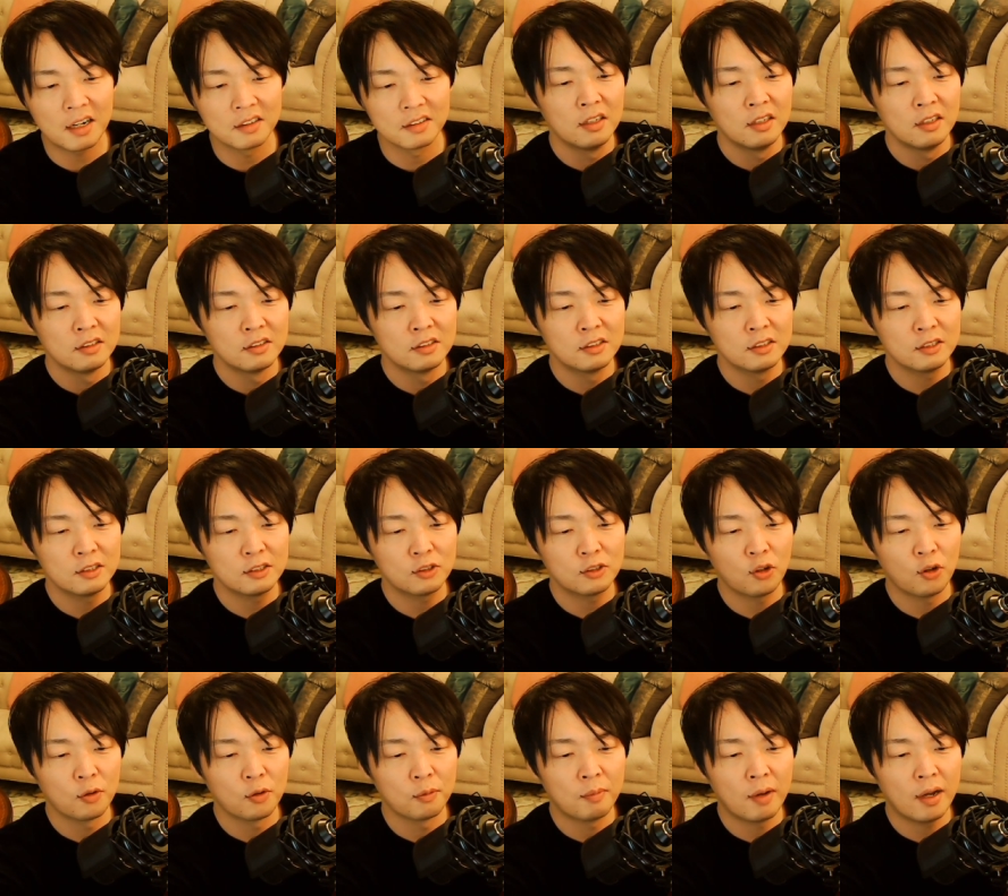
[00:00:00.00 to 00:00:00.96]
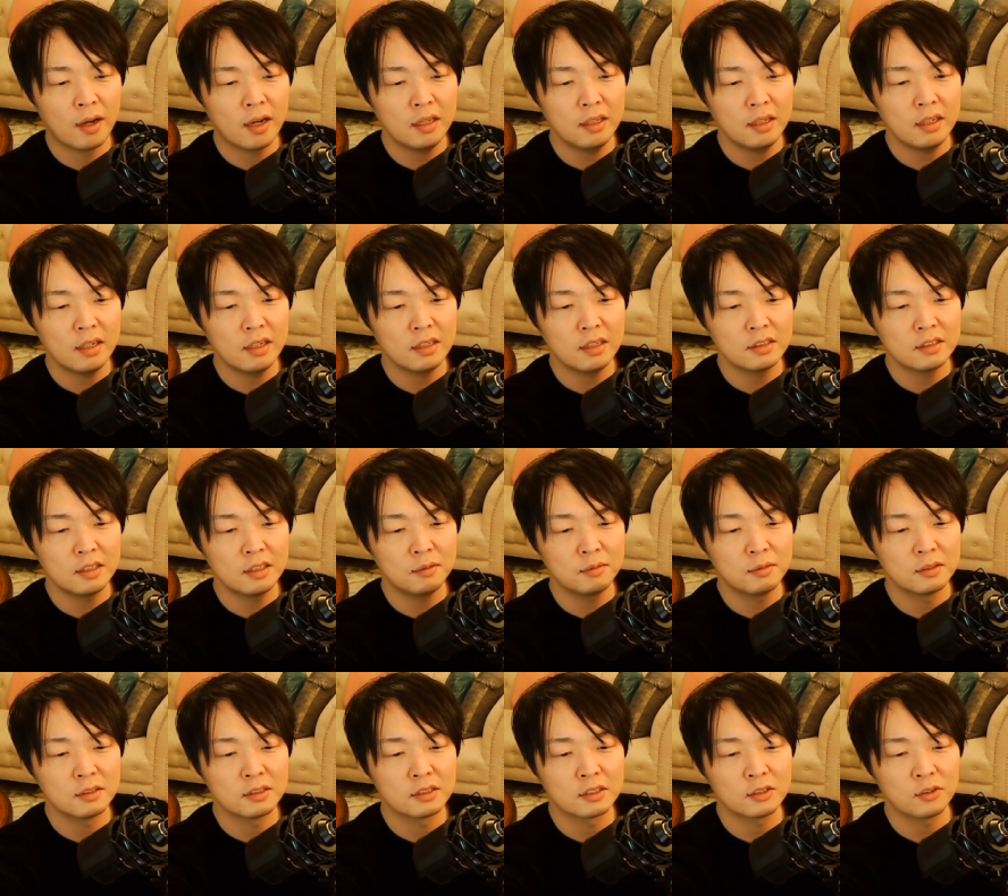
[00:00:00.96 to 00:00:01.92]
うずっと
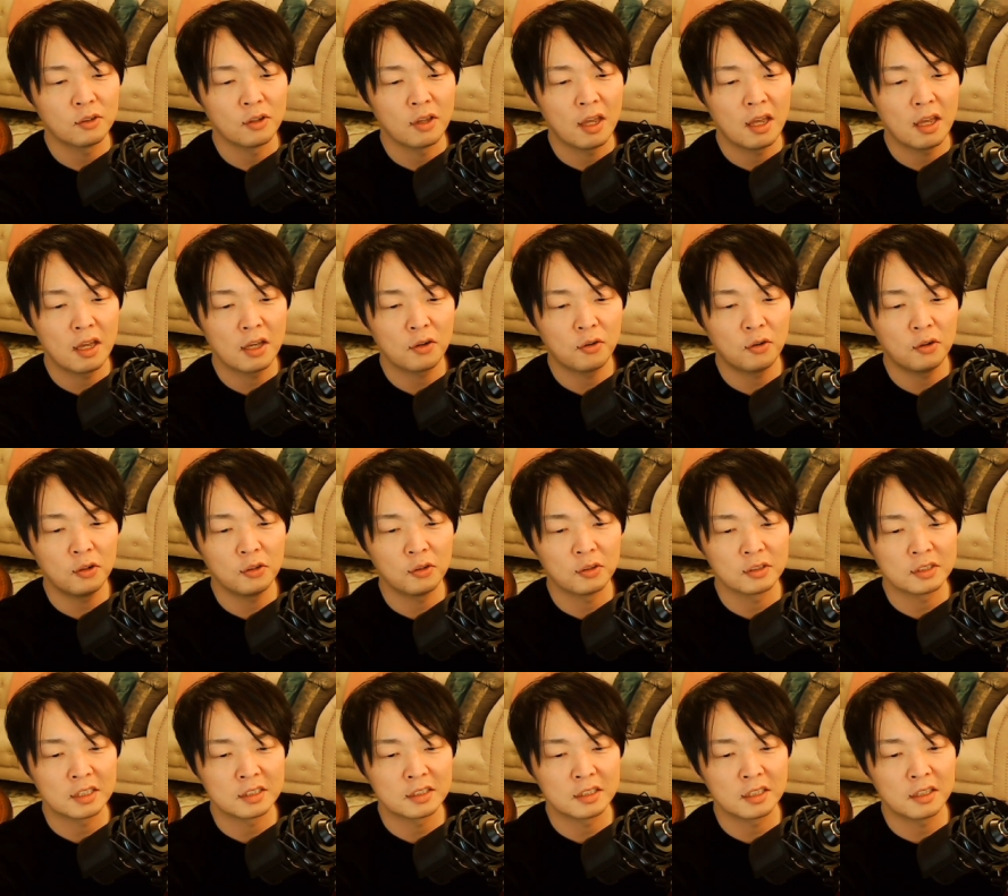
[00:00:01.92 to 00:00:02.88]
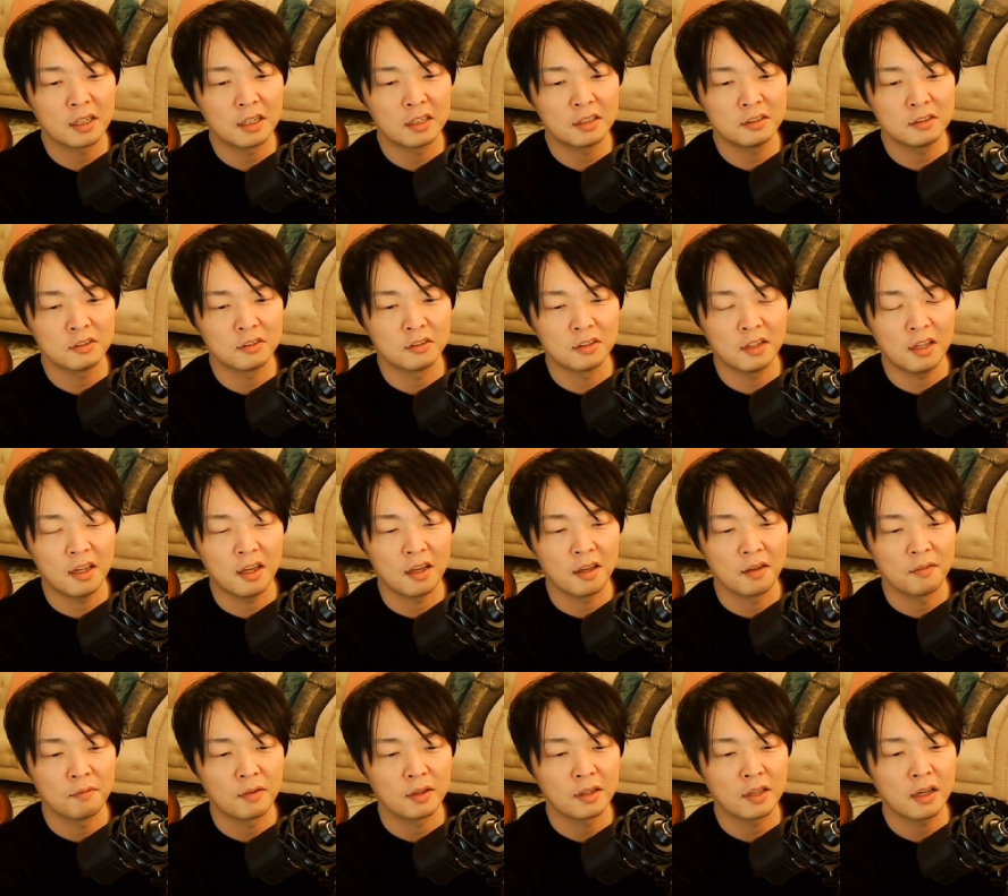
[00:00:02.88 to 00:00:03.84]
マイナーセブンスを平行移動させているので、
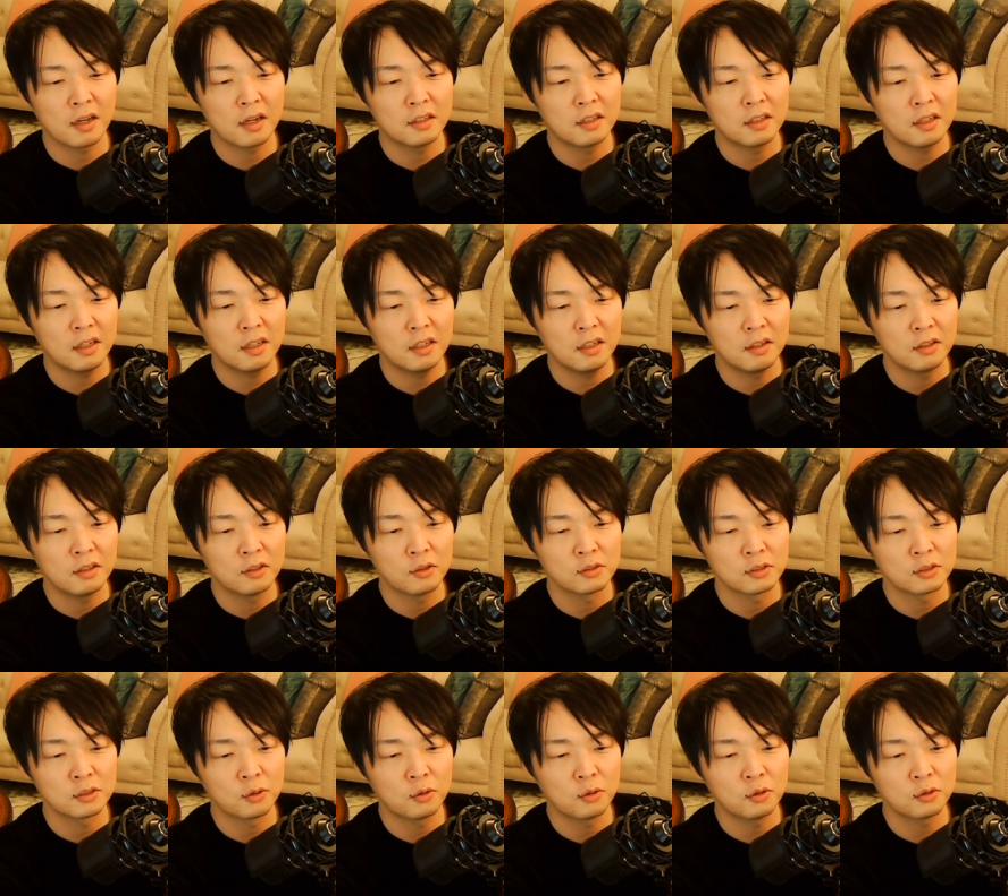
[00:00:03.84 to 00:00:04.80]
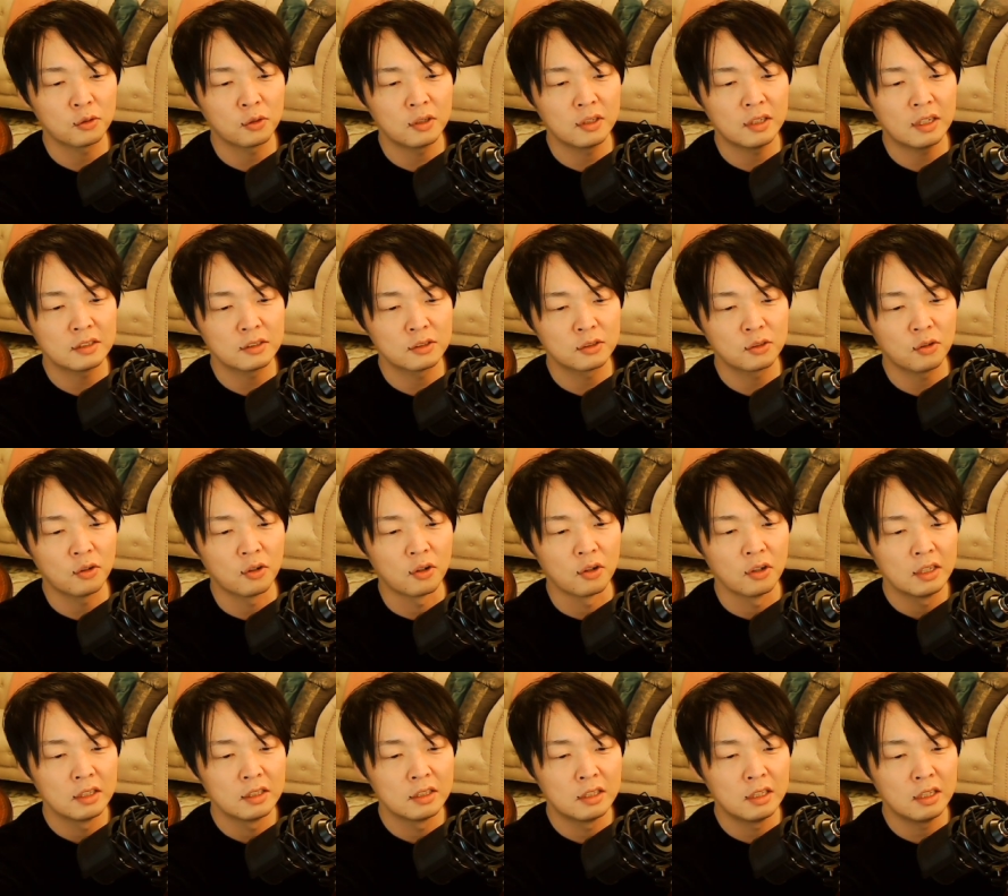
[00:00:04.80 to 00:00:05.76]
まあ、結果的にそこを取り出す
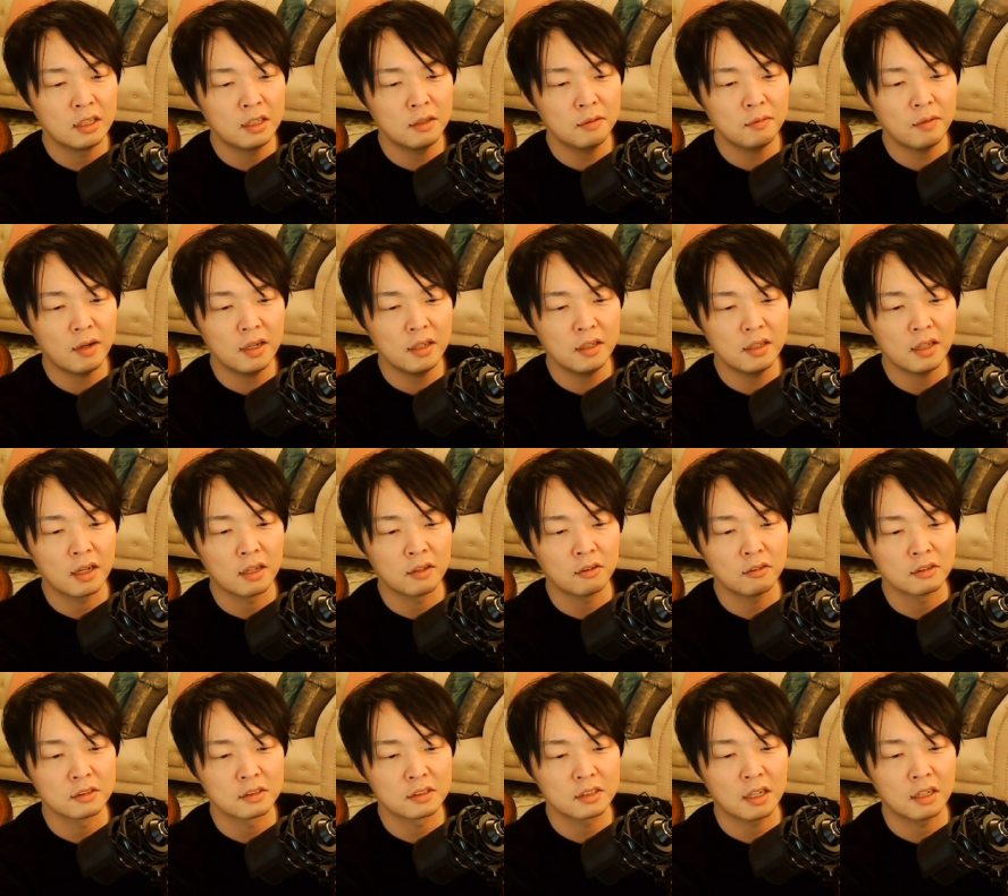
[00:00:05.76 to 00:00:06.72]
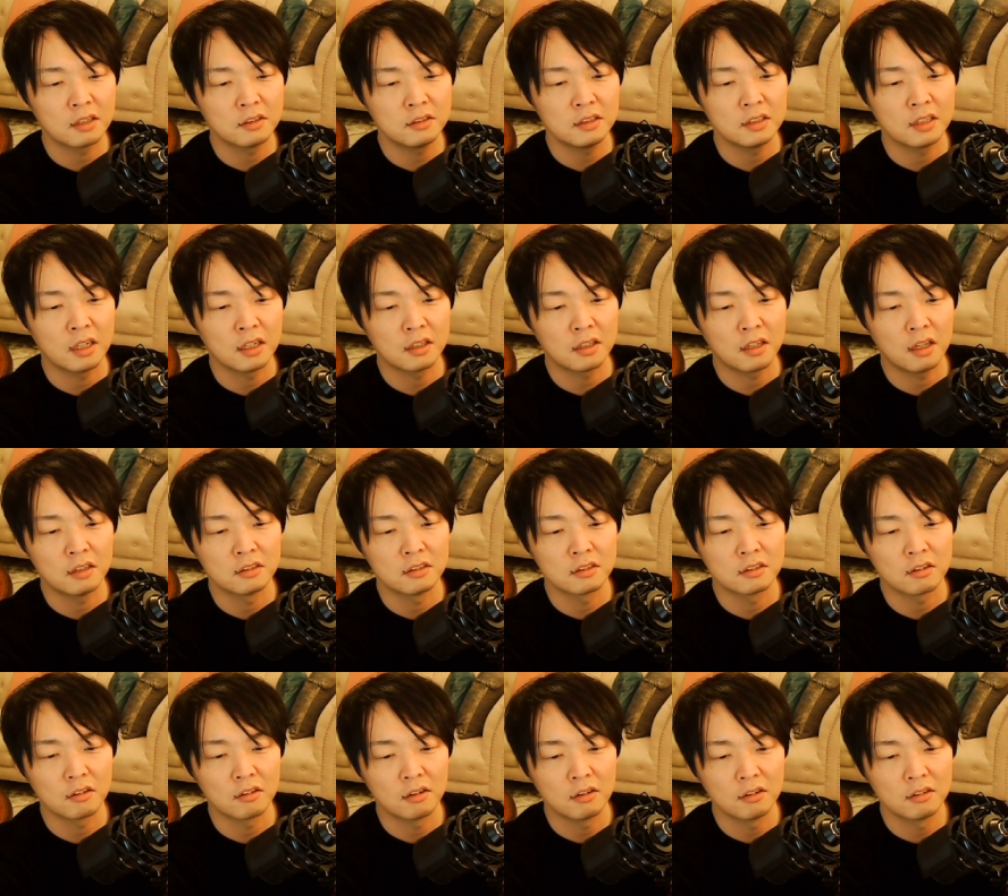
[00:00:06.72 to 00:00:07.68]
と d マイナーのスケールになっている
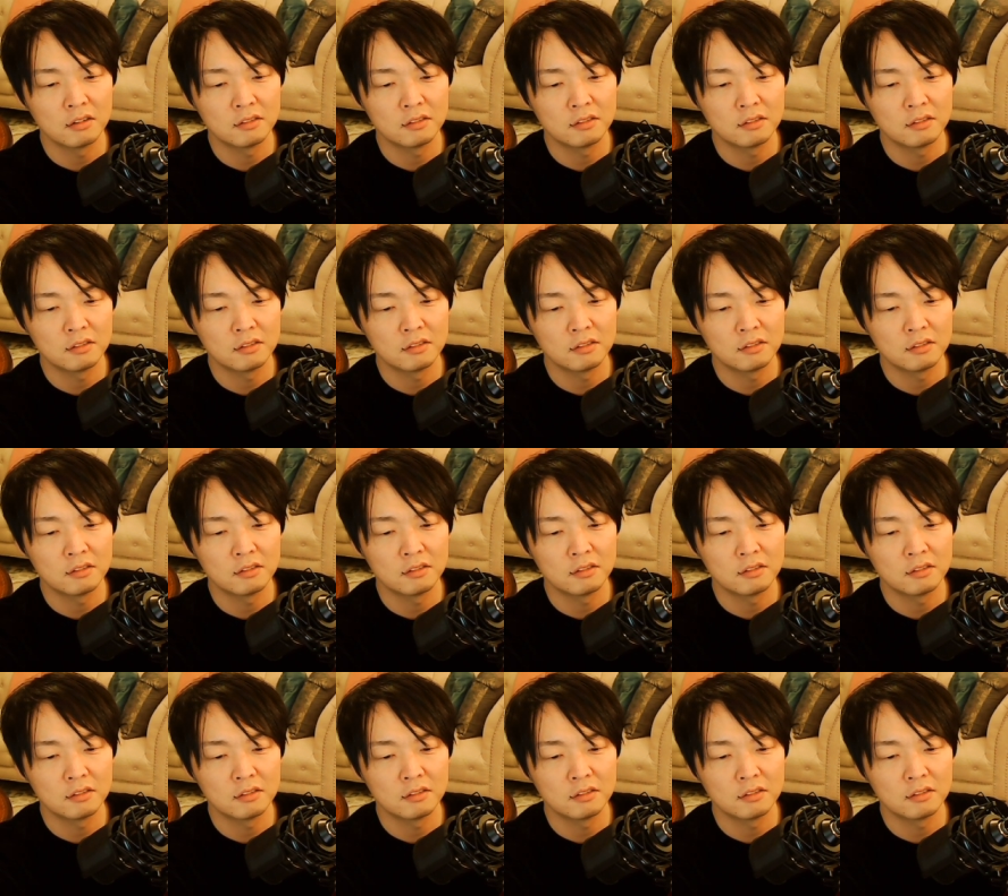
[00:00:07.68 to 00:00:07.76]
と